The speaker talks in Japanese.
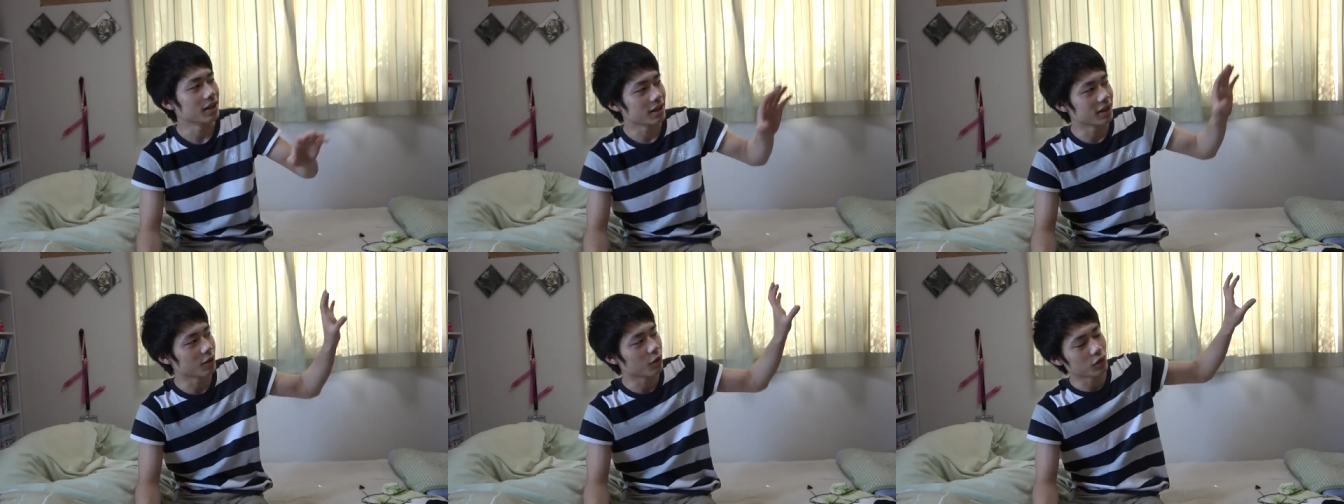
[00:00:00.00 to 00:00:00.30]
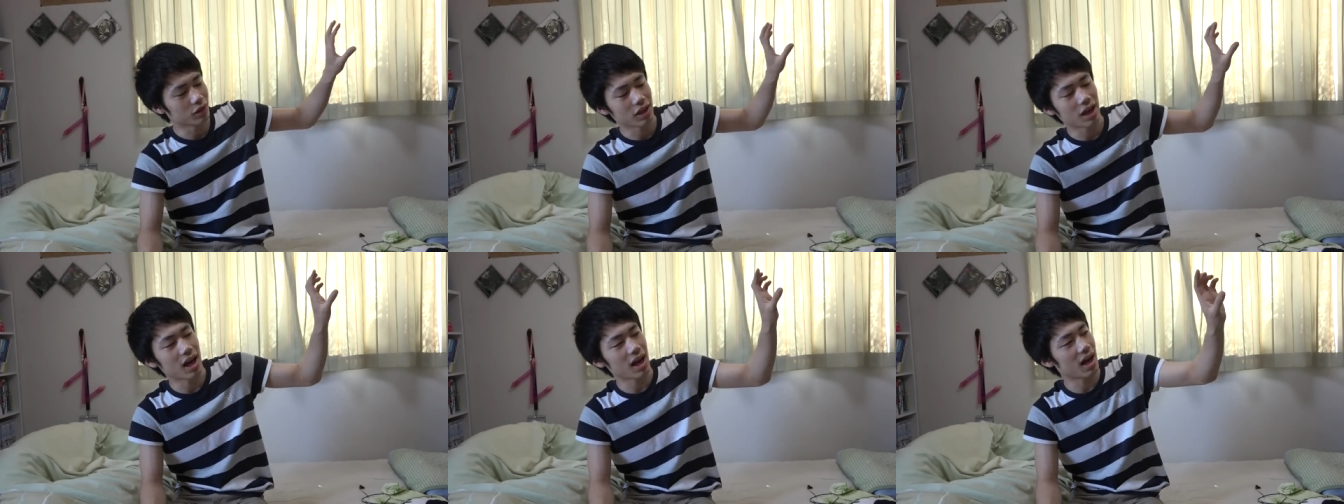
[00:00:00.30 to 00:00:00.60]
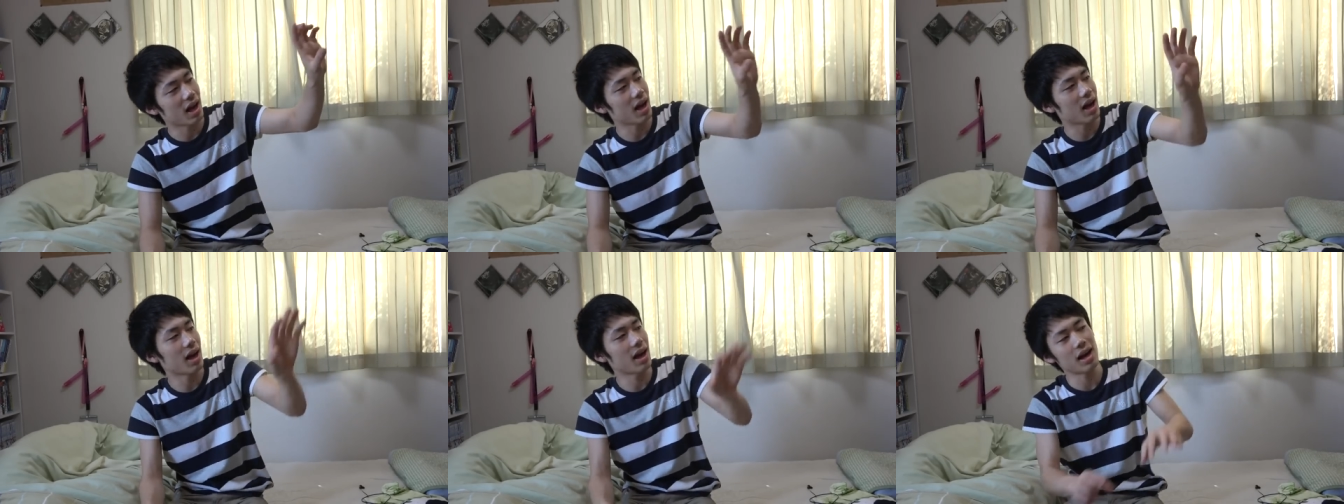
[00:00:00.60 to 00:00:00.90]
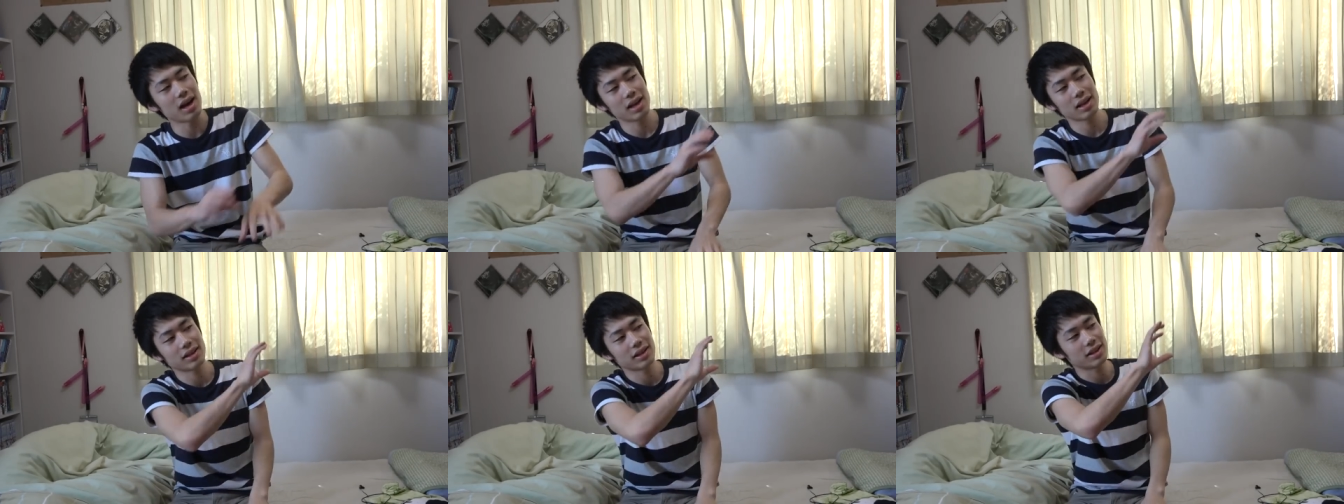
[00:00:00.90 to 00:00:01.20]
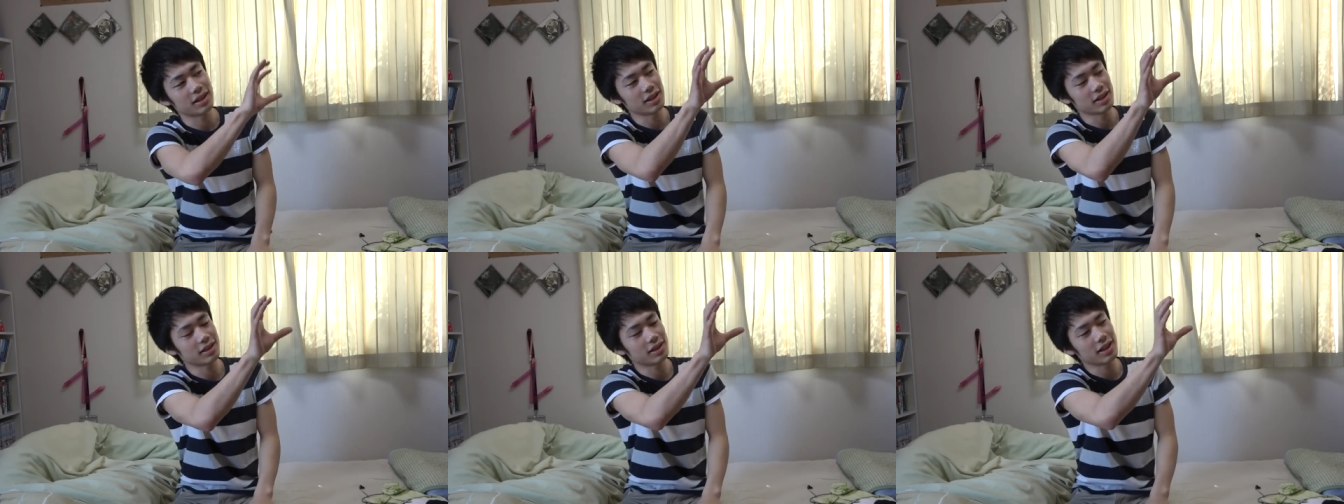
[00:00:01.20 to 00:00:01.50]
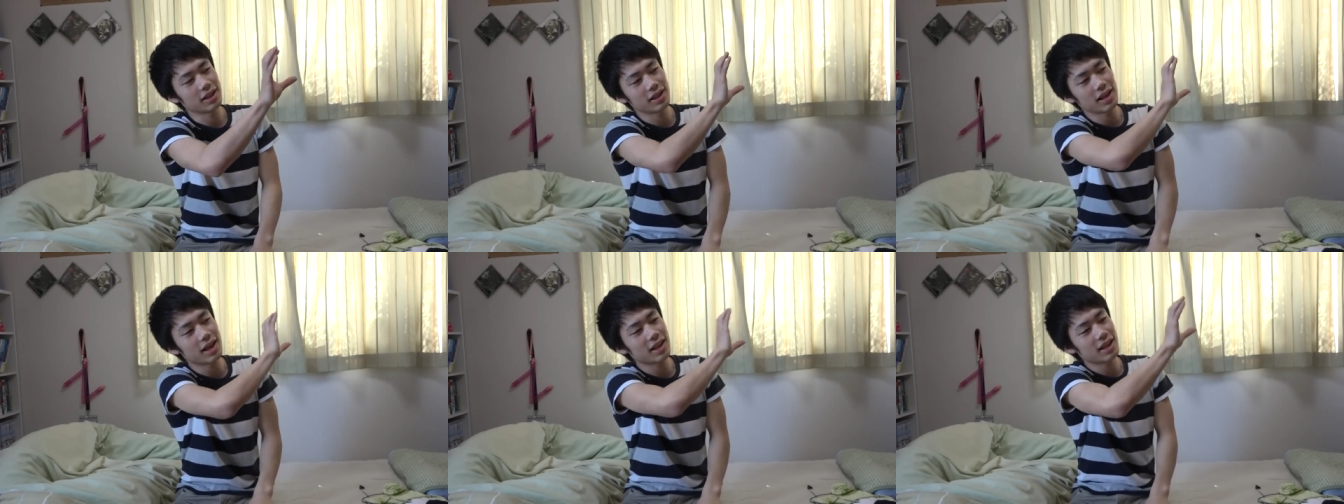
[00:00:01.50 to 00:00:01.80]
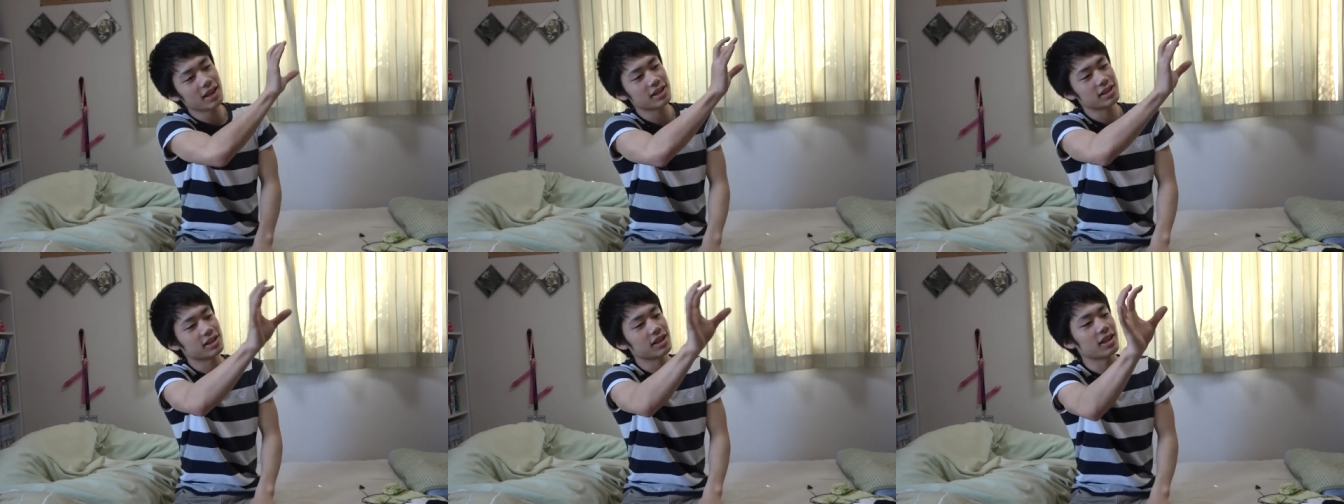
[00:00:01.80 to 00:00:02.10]
でダーって言って「
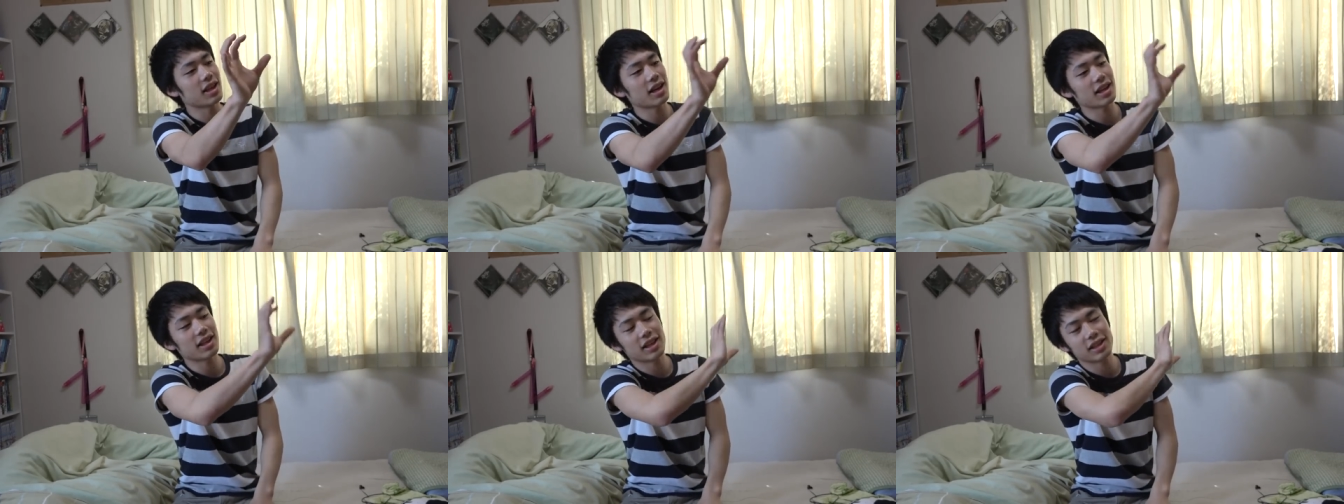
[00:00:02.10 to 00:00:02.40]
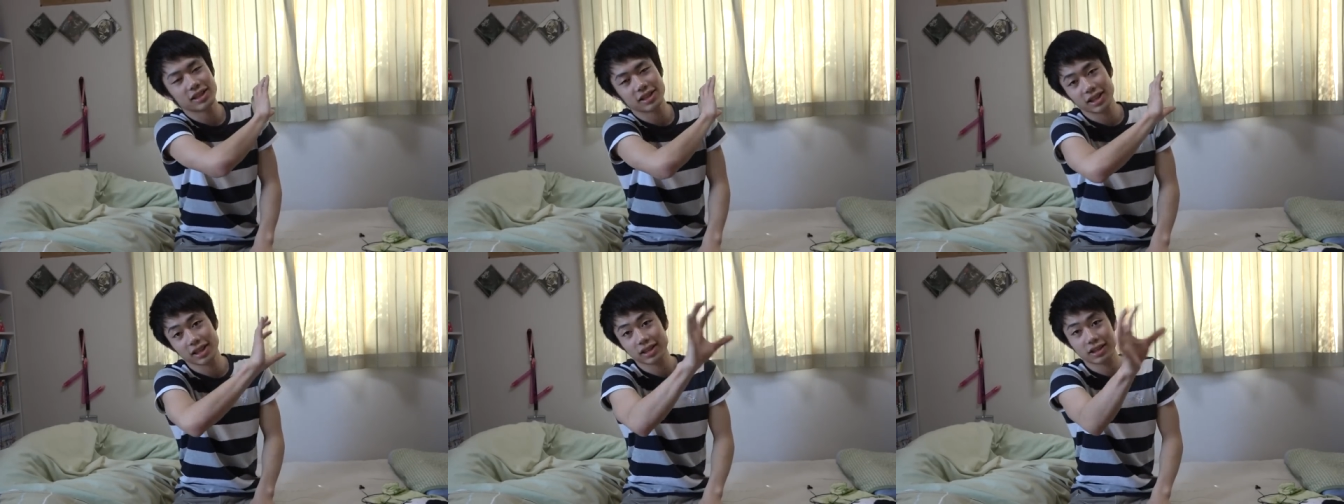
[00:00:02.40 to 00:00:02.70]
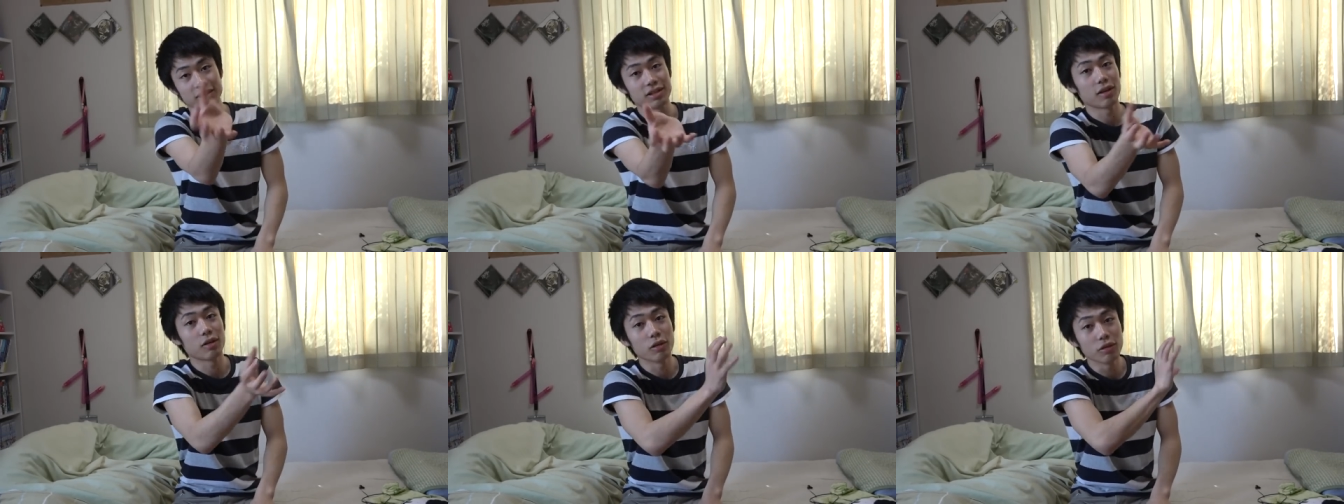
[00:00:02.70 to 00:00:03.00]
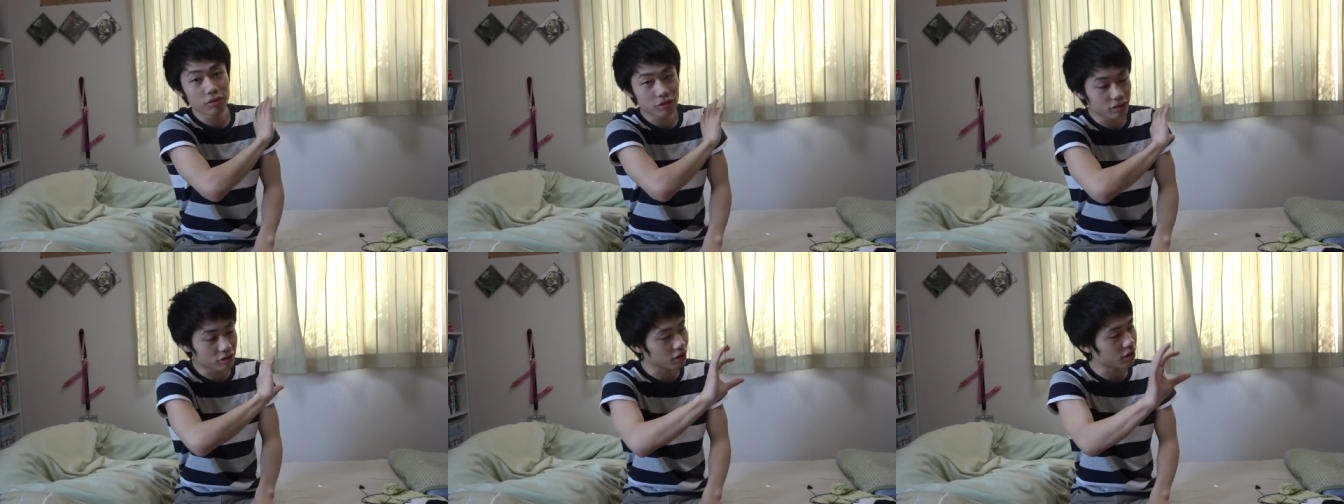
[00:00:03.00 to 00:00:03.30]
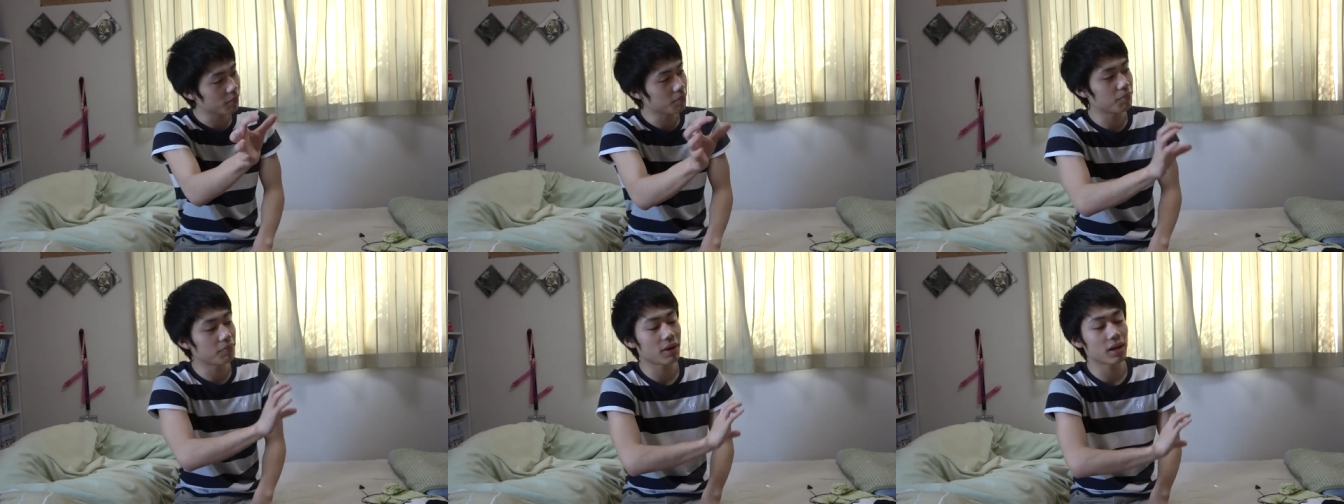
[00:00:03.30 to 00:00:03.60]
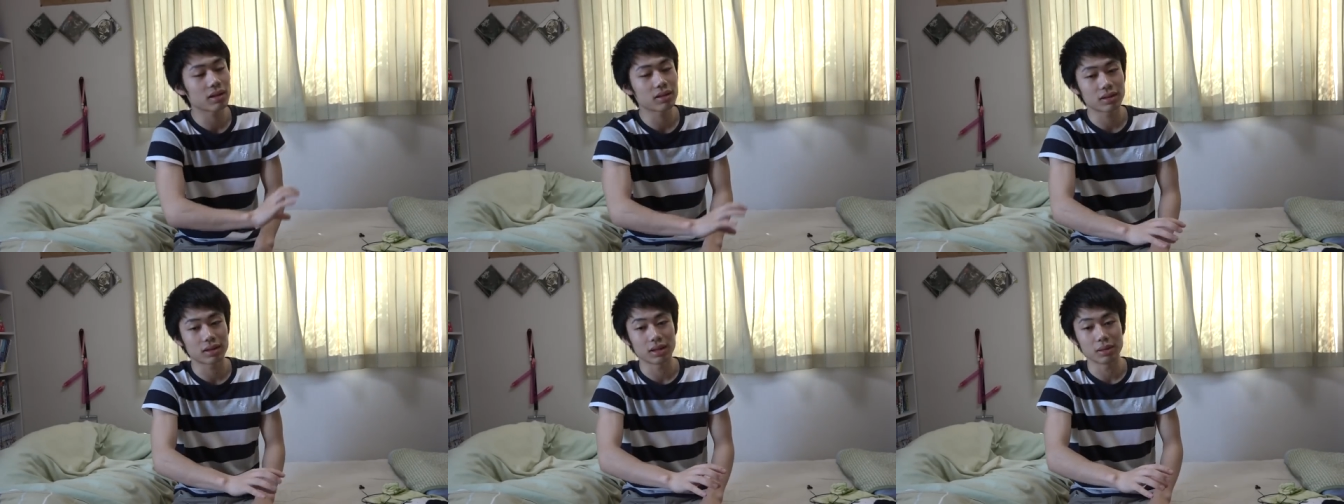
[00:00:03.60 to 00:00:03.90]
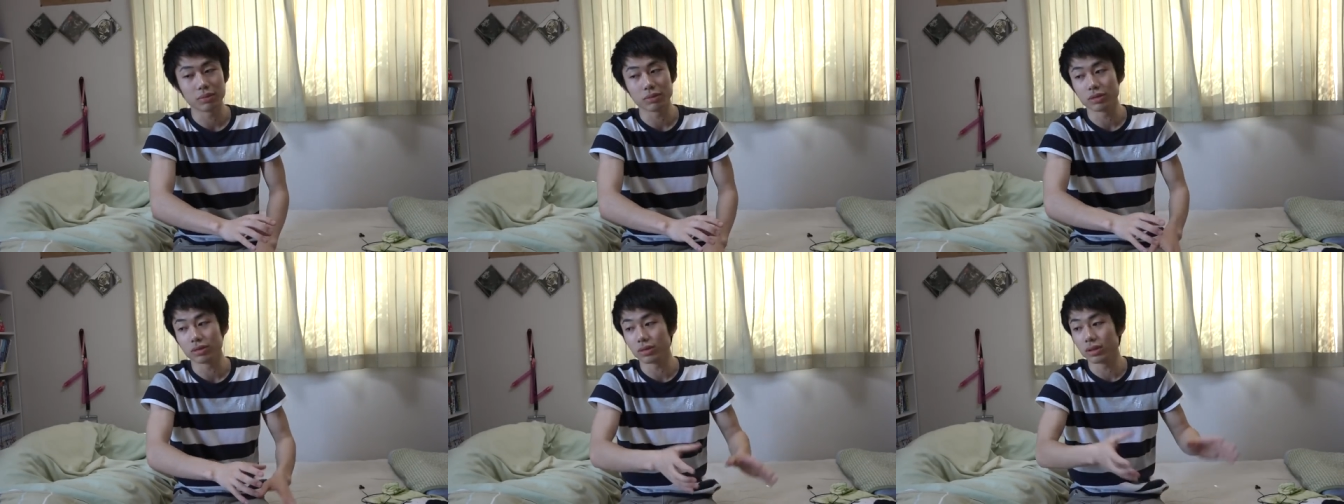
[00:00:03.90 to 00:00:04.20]
誰々死ね誰々死ね」っていうの本当にいっぱいあっ
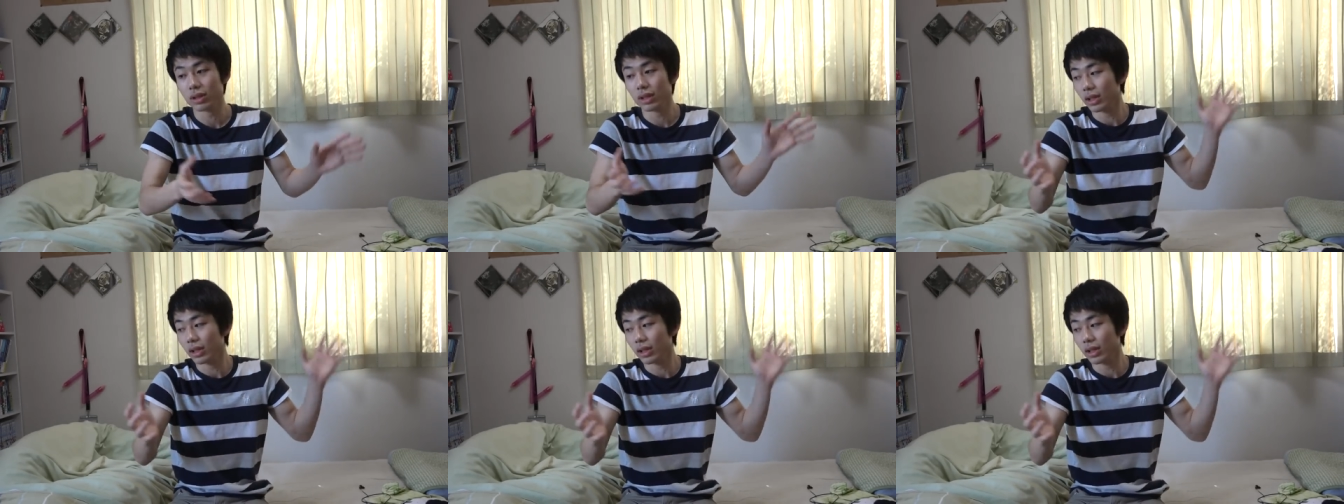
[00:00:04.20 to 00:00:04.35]
て、もう